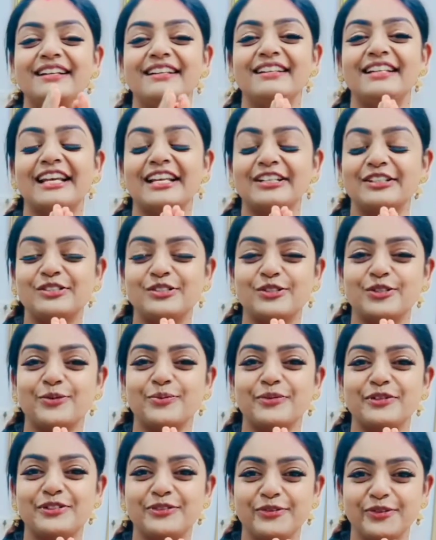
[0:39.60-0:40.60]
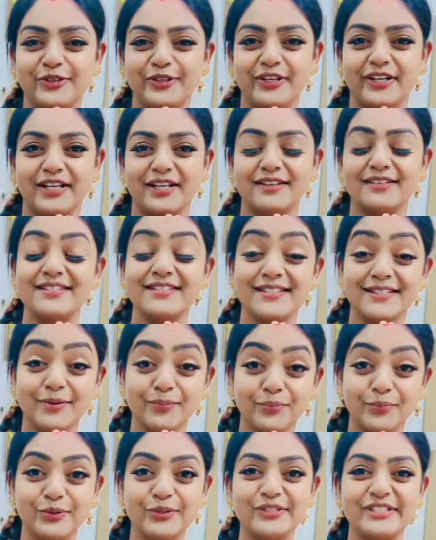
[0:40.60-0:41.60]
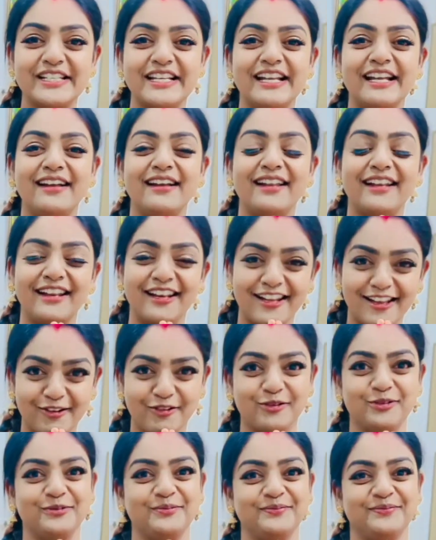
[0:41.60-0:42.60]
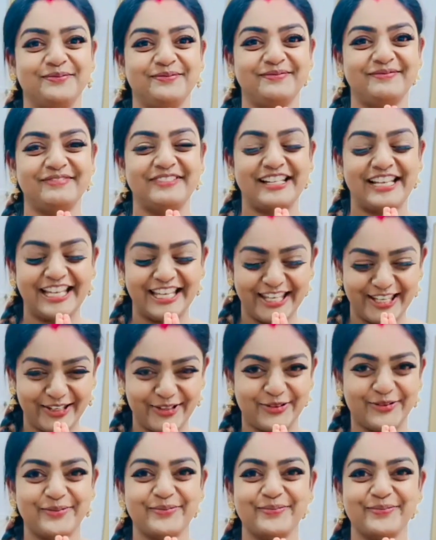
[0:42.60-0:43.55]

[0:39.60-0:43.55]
థ్యాంక్ యూ సో మచ్ ఫర్ యర్ సపోర్ట్ అండ్ లవ్ థ్యాంక్ యూ